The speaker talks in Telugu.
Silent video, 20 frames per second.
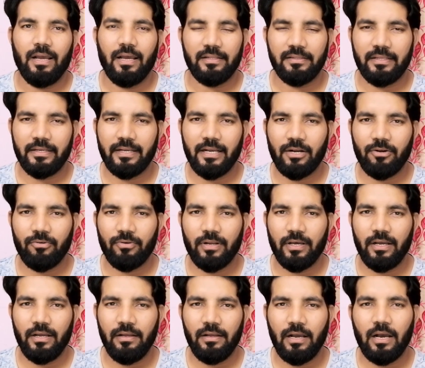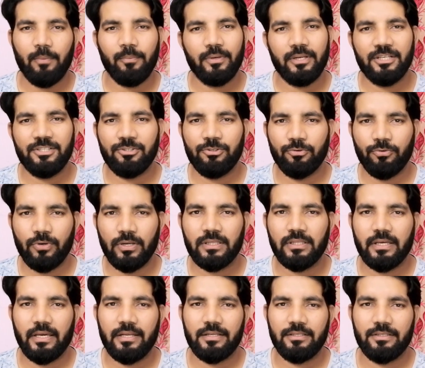అంతేకాకుండా అమ్యునేషన్ కూడా
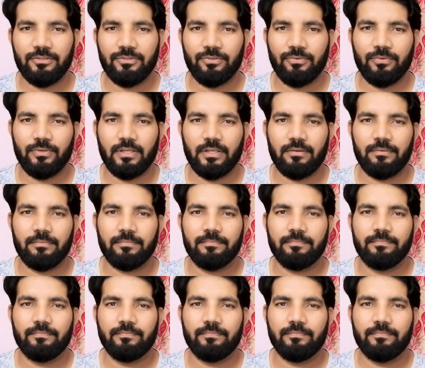తయారు చేస్తూ ఉంటారు